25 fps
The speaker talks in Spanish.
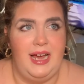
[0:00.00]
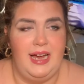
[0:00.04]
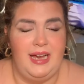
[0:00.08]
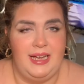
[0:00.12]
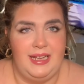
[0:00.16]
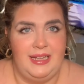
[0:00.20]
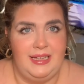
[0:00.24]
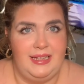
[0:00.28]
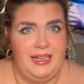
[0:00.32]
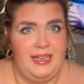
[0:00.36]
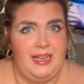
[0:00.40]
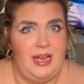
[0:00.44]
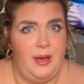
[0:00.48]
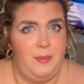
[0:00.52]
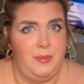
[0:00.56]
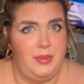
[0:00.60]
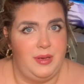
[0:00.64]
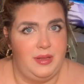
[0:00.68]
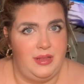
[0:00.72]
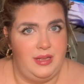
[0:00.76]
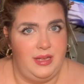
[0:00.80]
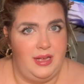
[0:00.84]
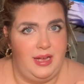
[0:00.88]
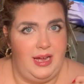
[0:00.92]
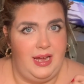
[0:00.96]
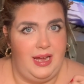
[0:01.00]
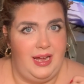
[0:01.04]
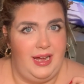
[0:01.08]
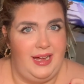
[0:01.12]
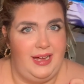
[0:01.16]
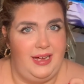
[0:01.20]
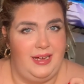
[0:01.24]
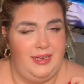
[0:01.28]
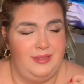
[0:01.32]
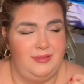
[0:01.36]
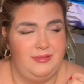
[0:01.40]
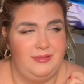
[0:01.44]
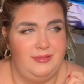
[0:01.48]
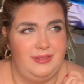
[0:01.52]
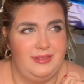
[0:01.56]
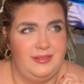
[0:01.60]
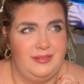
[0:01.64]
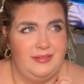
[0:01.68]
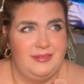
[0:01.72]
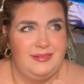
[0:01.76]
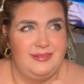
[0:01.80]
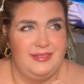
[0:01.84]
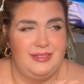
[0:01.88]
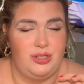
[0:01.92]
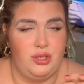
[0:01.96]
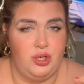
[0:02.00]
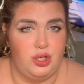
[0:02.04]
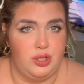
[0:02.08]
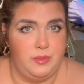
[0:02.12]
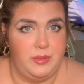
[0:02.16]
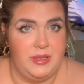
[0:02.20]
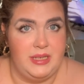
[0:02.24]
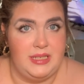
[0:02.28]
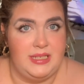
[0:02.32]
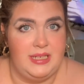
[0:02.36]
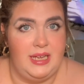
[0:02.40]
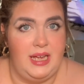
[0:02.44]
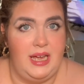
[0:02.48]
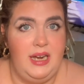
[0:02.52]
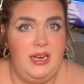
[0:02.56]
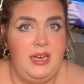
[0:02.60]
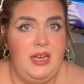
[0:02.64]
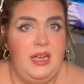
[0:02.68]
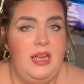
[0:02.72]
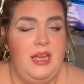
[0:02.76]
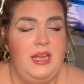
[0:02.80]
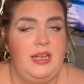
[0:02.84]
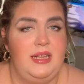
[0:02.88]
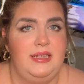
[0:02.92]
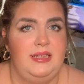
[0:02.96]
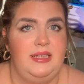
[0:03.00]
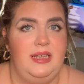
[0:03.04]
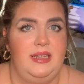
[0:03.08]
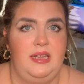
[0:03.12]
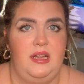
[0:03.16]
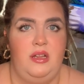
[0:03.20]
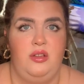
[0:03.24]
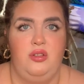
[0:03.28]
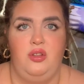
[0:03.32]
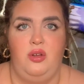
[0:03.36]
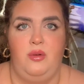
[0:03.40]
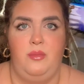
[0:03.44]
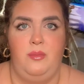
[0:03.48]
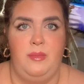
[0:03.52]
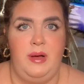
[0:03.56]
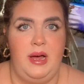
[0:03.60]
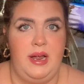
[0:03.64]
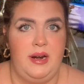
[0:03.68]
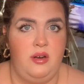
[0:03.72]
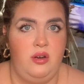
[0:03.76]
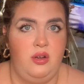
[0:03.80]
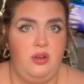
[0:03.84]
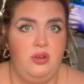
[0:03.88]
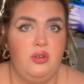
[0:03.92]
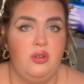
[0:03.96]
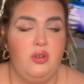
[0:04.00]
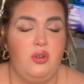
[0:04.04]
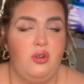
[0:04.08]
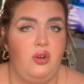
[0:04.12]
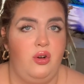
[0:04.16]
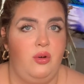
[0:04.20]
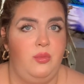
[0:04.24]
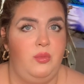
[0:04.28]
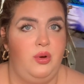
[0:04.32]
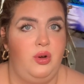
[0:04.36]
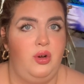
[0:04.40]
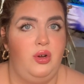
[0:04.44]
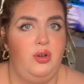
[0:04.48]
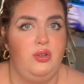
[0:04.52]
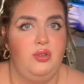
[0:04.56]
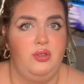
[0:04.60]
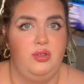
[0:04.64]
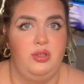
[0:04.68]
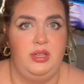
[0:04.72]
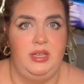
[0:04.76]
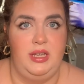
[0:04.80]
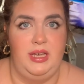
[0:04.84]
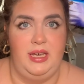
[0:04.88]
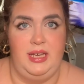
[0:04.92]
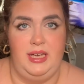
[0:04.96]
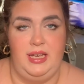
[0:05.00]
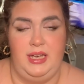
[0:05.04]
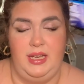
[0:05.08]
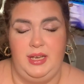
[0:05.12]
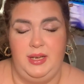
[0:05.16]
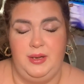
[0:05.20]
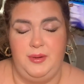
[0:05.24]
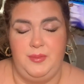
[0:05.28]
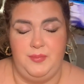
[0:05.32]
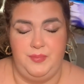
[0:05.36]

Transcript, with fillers: gente ya empieza a sospechar de tanto Marlon como de,